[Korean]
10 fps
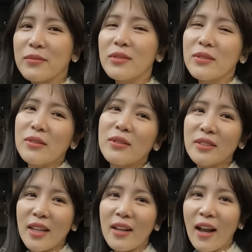
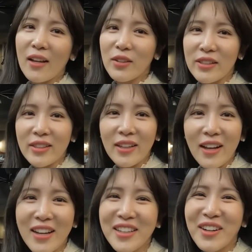무쪼록 은행 가야
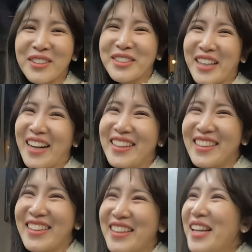되니까 영상
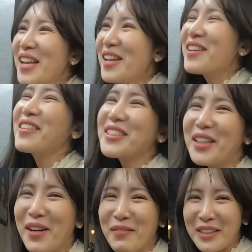
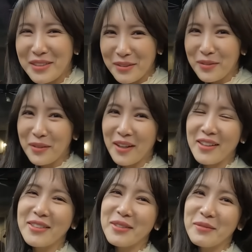여기서 마치도록
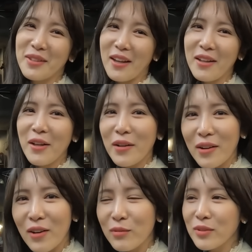하겠습니다
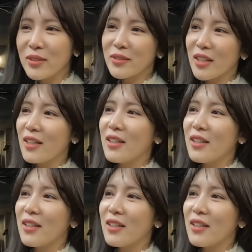여러분